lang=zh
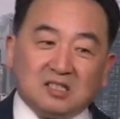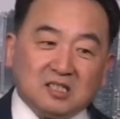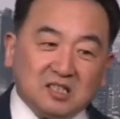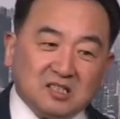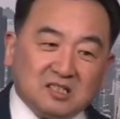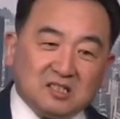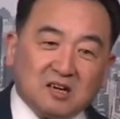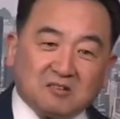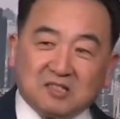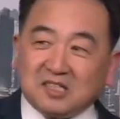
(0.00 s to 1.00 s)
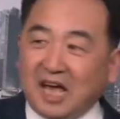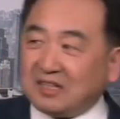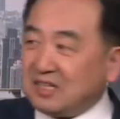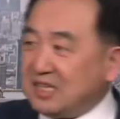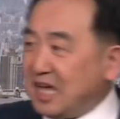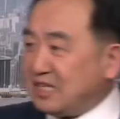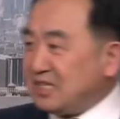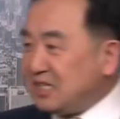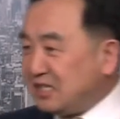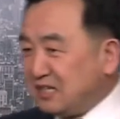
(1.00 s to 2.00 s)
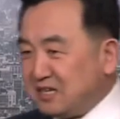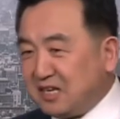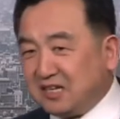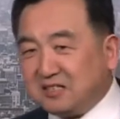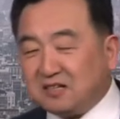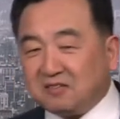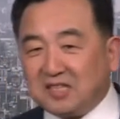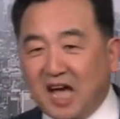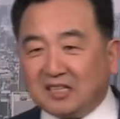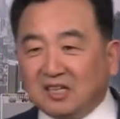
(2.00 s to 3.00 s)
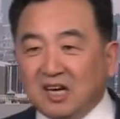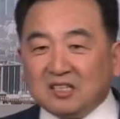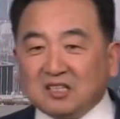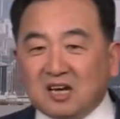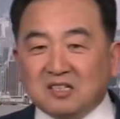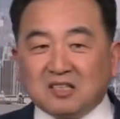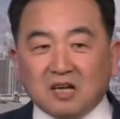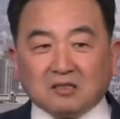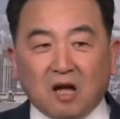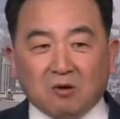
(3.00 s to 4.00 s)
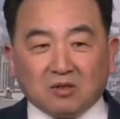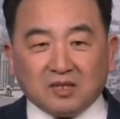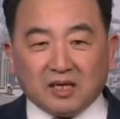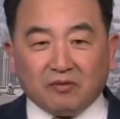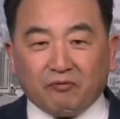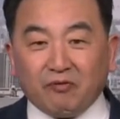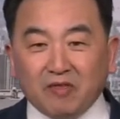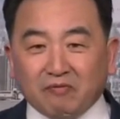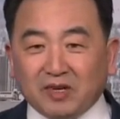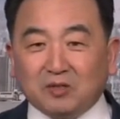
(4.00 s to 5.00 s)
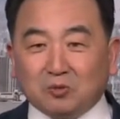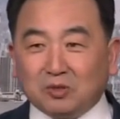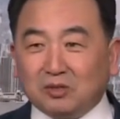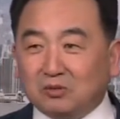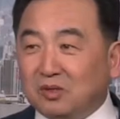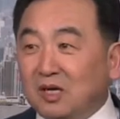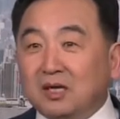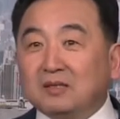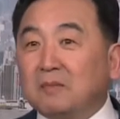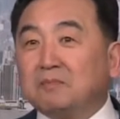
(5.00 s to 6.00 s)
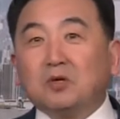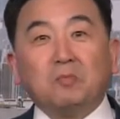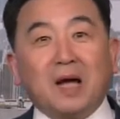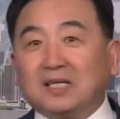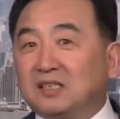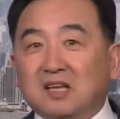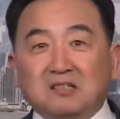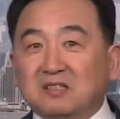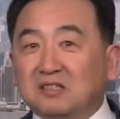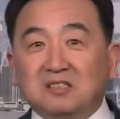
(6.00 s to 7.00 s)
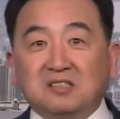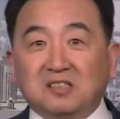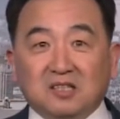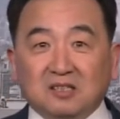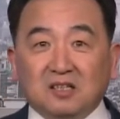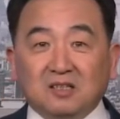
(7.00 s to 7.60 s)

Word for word: 既知道是假的，演戏的人也知道假的，但是当到了那个氛围中的时候他们都把它当成是真的。